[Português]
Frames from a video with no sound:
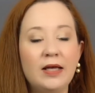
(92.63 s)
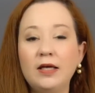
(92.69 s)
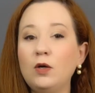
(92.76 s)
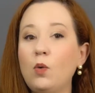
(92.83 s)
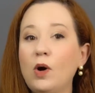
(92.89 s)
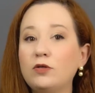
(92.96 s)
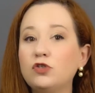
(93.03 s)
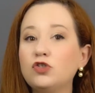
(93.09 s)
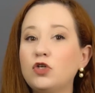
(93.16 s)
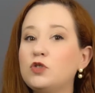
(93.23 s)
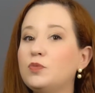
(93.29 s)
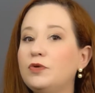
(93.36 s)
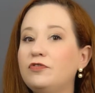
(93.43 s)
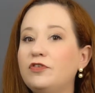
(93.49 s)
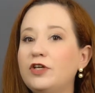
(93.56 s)
E o ano de
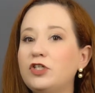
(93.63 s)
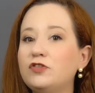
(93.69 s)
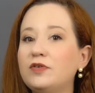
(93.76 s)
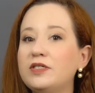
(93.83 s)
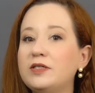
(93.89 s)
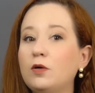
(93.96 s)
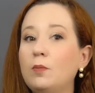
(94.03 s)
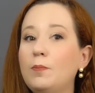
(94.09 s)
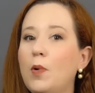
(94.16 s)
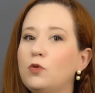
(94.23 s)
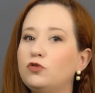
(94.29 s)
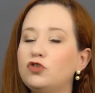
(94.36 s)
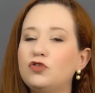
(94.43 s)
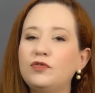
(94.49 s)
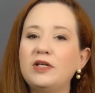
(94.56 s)
2020 vai ser um
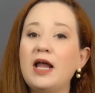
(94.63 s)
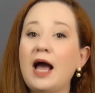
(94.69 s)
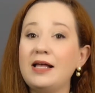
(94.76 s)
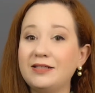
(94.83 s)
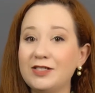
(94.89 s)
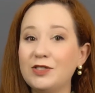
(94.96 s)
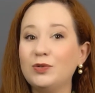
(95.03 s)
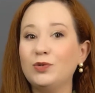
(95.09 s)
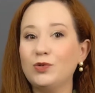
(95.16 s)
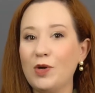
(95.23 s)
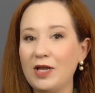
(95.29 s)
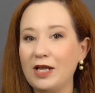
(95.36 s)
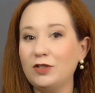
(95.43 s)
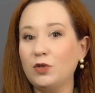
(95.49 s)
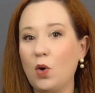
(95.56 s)
ponto de virada, segundo o
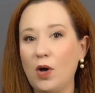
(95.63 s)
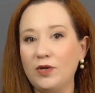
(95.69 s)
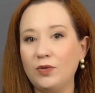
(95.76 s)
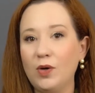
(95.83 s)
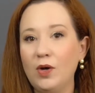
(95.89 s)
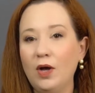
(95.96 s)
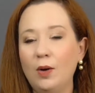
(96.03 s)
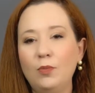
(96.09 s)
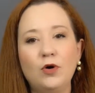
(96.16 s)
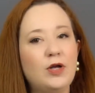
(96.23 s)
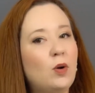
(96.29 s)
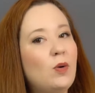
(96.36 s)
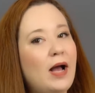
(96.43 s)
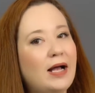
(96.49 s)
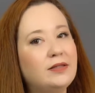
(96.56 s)
relatório porque
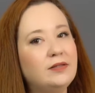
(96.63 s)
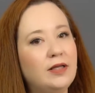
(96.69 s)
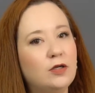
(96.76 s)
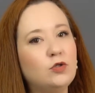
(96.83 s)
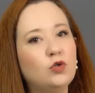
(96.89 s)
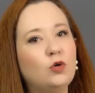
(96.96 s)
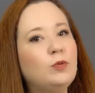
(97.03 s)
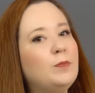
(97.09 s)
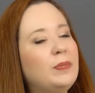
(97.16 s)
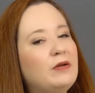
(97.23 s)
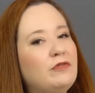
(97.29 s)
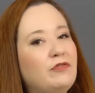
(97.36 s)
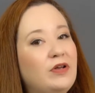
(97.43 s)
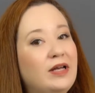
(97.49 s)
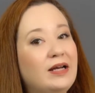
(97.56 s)
o Gartner Group
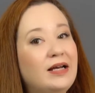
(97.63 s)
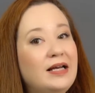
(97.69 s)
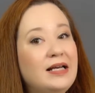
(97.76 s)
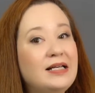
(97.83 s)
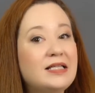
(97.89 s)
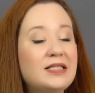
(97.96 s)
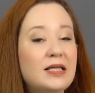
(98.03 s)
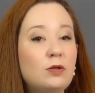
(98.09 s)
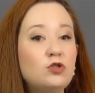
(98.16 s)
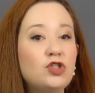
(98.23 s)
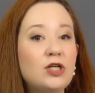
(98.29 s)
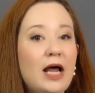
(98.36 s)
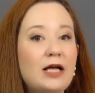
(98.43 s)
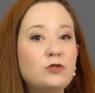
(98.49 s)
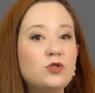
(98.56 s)
prevê que serão
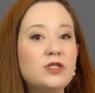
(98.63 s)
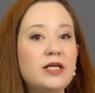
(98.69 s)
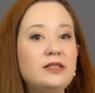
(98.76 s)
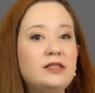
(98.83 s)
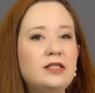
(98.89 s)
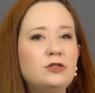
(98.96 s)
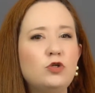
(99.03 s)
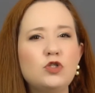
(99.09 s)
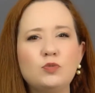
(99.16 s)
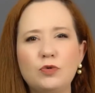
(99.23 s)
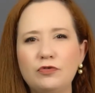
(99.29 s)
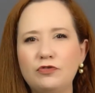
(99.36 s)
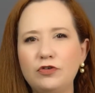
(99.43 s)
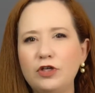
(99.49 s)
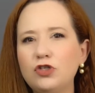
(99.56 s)
gerados entre
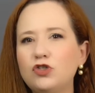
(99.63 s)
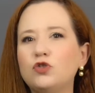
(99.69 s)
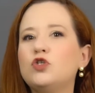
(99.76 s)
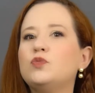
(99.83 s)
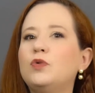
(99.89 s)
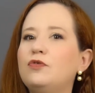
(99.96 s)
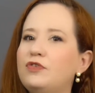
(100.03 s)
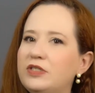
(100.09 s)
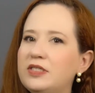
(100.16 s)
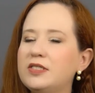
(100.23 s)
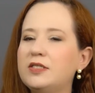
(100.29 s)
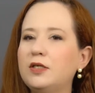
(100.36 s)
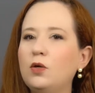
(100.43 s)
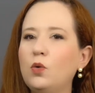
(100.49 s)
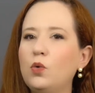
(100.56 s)
2020 e
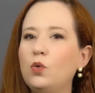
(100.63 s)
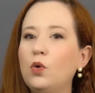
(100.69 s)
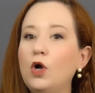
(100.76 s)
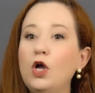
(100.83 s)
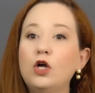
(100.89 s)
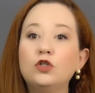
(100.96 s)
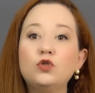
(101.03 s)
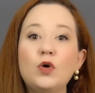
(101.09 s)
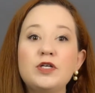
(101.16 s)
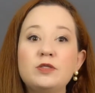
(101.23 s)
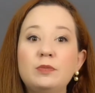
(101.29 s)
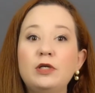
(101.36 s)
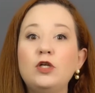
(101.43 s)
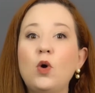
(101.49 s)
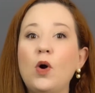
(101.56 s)
2025 2
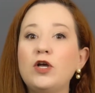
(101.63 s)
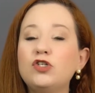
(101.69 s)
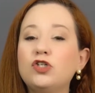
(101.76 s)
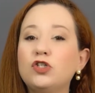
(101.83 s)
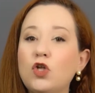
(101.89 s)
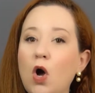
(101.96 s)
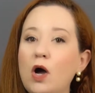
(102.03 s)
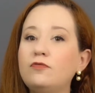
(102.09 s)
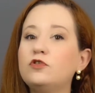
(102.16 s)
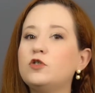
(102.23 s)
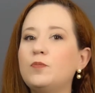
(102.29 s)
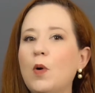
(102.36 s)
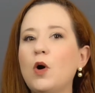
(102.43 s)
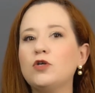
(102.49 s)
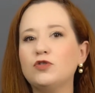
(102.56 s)
milhões de novos
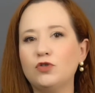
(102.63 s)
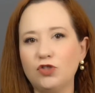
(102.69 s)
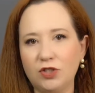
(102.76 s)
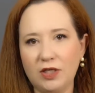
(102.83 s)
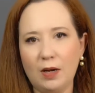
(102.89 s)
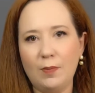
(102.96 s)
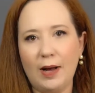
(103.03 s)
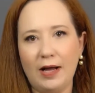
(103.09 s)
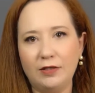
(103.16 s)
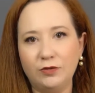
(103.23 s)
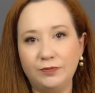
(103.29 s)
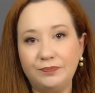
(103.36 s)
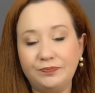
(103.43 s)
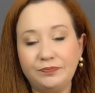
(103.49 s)
postos de trabalho.